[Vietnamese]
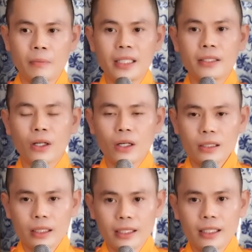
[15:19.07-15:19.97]
Mình
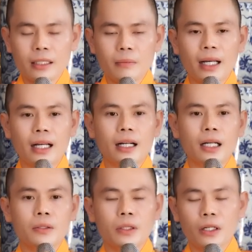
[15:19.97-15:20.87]
có tiền mà
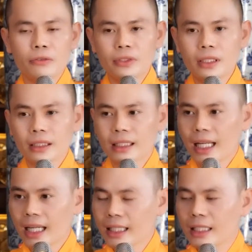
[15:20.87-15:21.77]
không có phước,
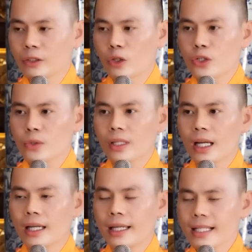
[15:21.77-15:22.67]
gia đình của chúng
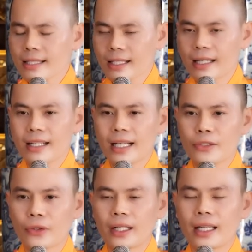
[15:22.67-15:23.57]
ta hết xảy
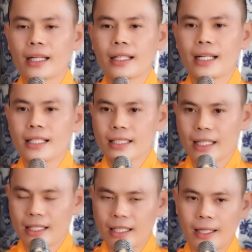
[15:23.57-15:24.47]
ra chuyện này đến
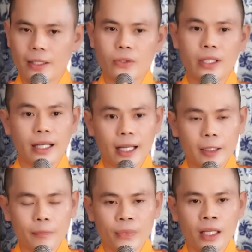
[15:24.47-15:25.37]
xảy ra chuyện khác.